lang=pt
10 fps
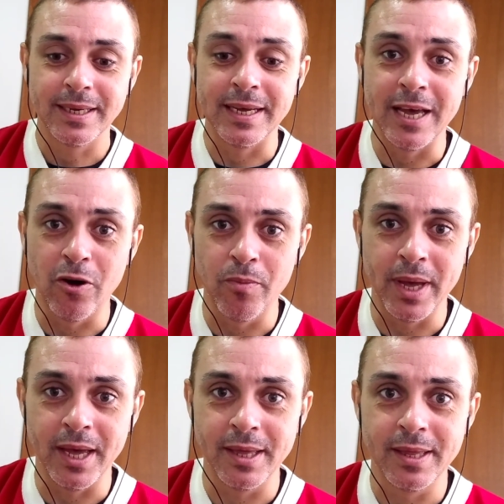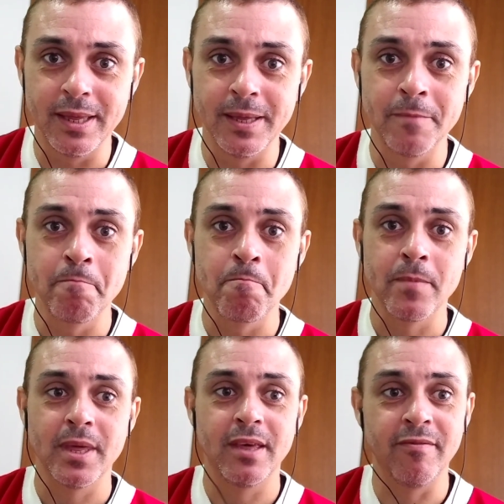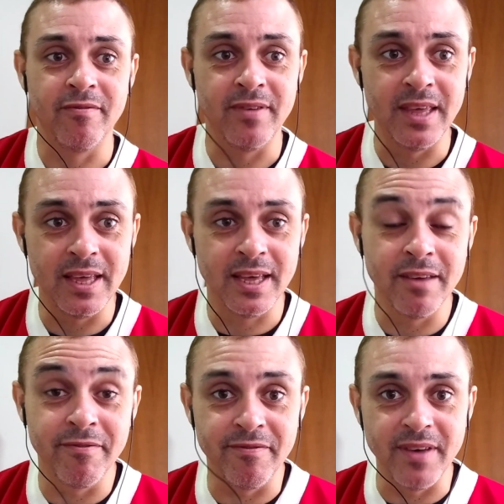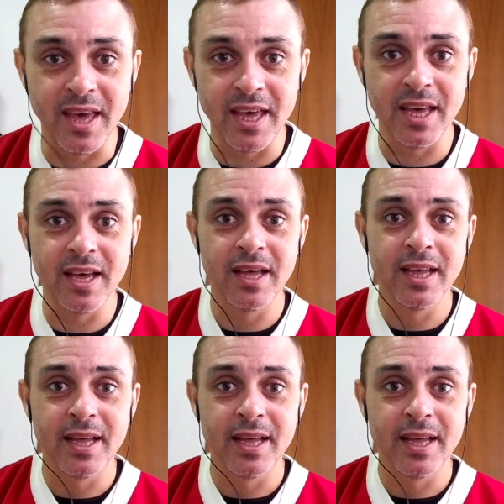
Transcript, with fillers: realmente que, vi, que venha,